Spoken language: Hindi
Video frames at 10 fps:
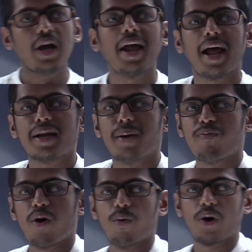एनायन कब
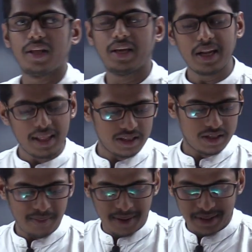फॉर्म होगा देखिए ना ध्यान
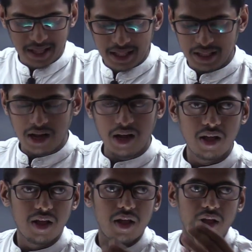से मैंने बताया था
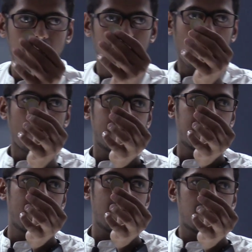
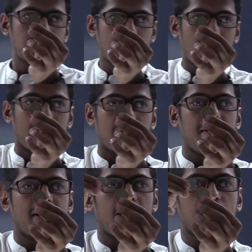एटम है जब एटम
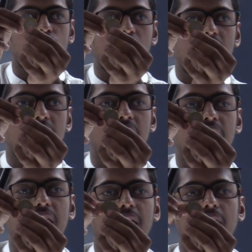एक इलेक्ट्रॉन ले
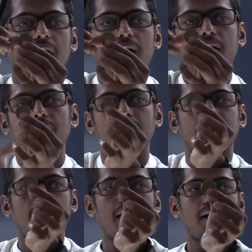लेगा
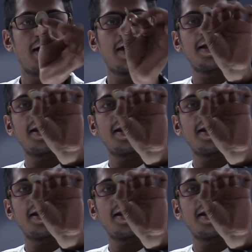क्या करेगा एक